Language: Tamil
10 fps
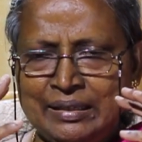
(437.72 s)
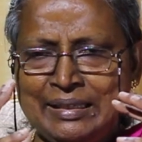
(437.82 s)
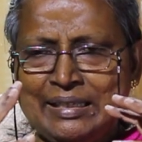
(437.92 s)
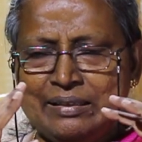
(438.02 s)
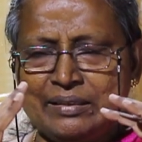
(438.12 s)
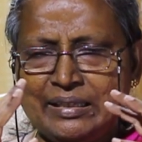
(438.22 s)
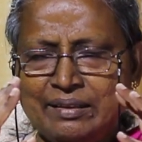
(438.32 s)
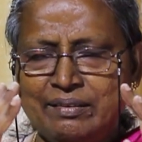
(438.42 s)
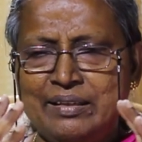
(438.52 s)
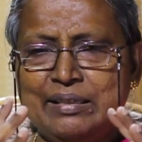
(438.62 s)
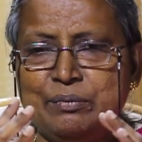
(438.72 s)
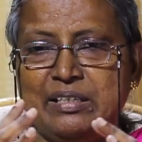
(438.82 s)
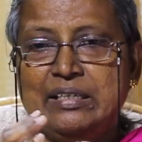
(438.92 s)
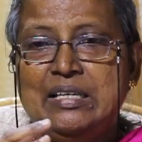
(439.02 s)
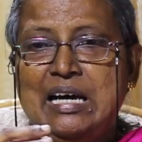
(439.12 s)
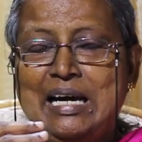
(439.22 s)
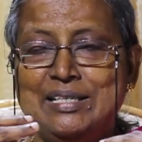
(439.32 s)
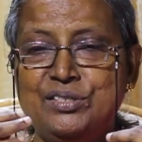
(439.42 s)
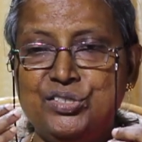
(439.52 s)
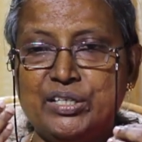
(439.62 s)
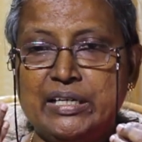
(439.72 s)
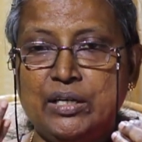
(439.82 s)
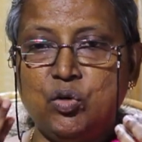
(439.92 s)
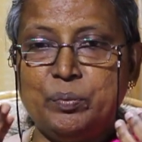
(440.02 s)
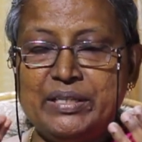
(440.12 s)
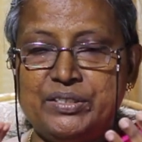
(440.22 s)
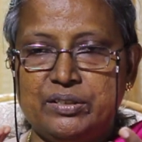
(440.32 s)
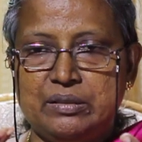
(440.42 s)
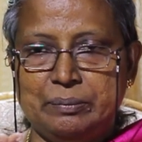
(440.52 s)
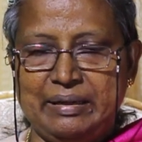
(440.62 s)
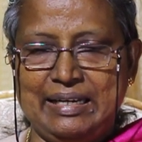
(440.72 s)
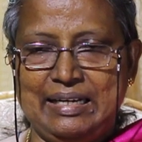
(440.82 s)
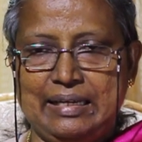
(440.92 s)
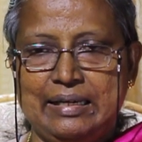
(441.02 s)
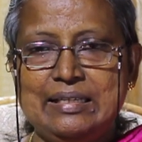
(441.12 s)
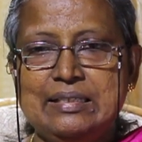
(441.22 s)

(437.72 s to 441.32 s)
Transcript: நீங்கள் கிட்டத்தட்ட ம அஞ்சு கிலோமீட்டருக்கு மேலே